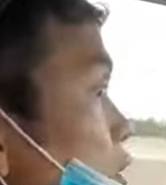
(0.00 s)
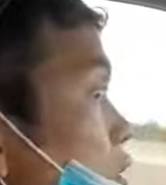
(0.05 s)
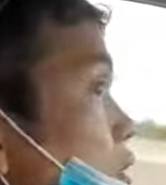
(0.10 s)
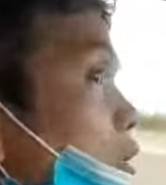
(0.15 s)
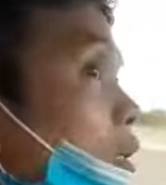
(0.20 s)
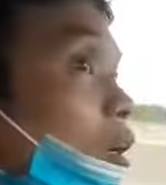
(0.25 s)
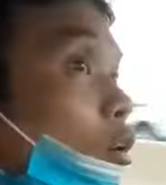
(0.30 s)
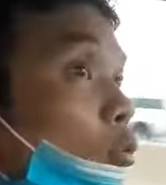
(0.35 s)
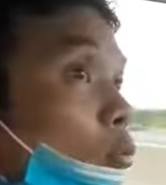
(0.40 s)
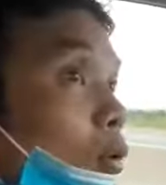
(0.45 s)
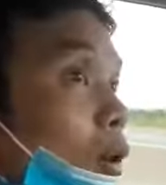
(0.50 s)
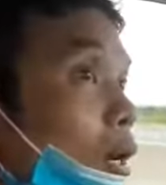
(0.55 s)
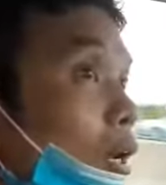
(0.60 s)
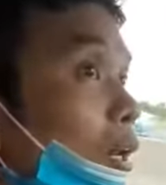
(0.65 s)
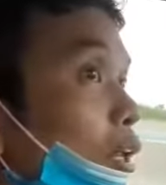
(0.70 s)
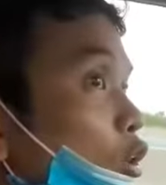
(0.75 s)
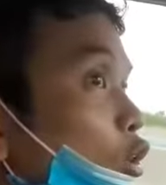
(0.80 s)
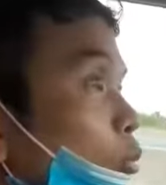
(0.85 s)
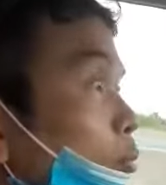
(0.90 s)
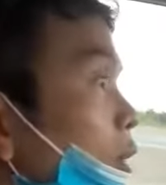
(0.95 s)
na
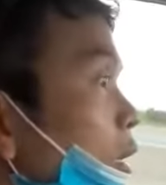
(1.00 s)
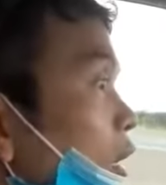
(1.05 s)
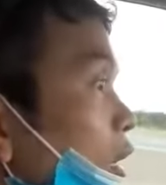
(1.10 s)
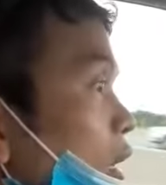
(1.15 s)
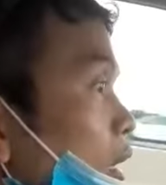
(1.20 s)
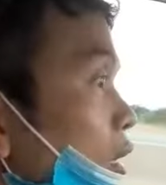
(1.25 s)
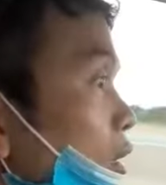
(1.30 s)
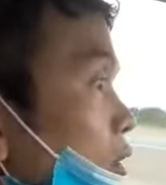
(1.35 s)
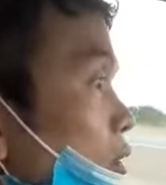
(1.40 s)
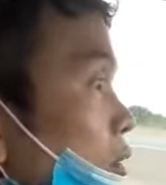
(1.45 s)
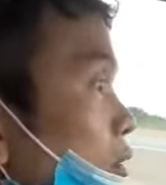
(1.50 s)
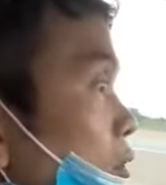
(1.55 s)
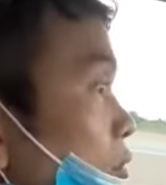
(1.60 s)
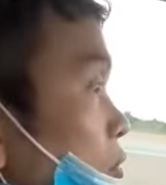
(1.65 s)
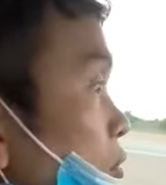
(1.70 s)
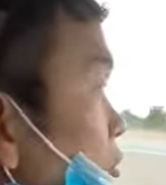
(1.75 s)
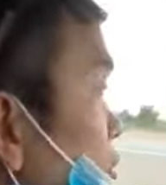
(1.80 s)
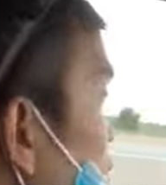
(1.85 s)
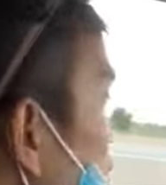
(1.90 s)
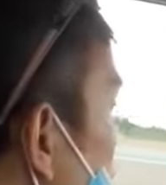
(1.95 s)
kumari, tumi, oh,
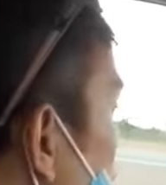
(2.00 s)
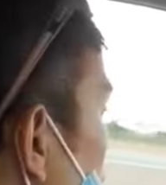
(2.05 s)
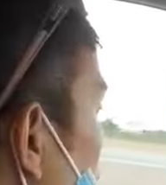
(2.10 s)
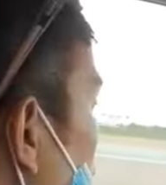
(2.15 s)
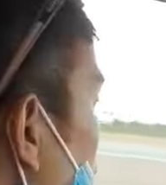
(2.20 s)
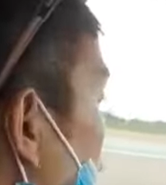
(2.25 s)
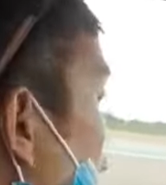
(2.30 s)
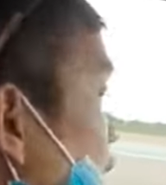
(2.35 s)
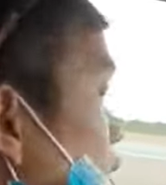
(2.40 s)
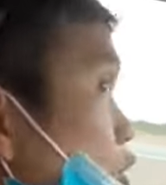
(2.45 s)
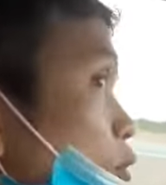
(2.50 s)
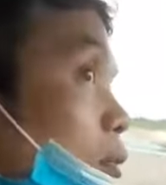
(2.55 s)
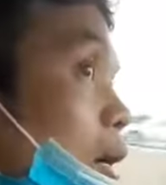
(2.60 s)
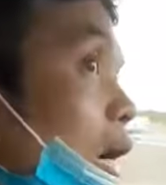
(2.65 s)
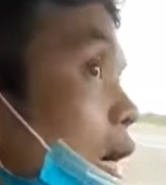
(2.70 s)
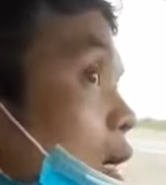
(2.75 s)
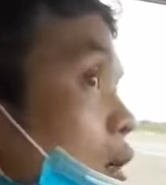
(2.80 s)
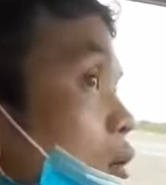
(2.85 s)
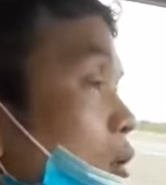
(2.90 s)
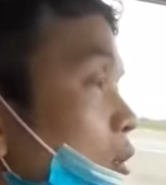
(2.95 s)
oh, ga, gumang
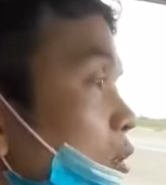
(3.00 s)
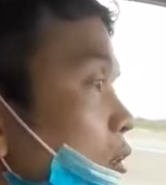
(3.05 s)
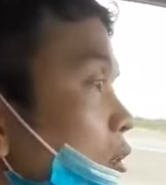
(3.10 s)
ganun.